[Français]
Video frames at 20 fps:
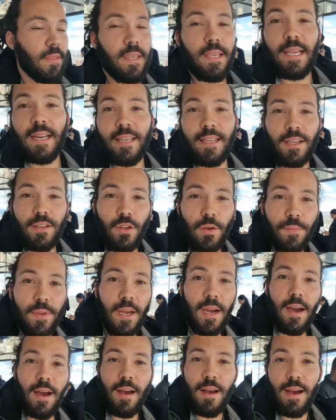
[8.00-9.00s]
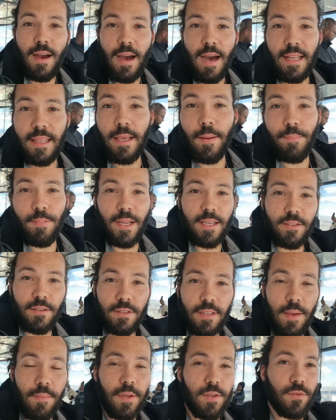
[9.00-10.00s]
quelqu'un dormira à ta place dans
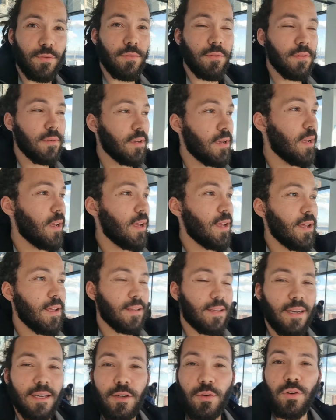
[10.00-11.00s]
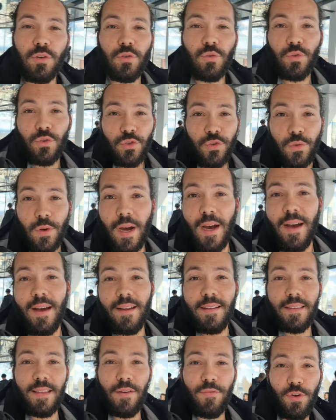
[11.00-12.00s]
ta maison. Quelqu'un conduira
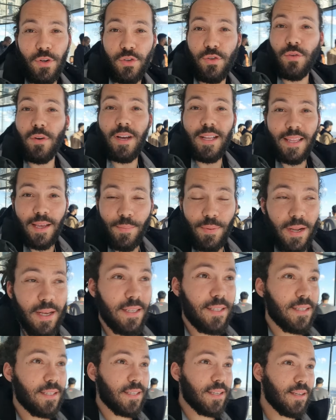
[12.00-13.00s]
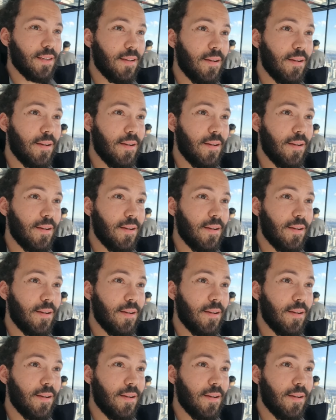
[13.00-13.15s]
ta voiture à ta place.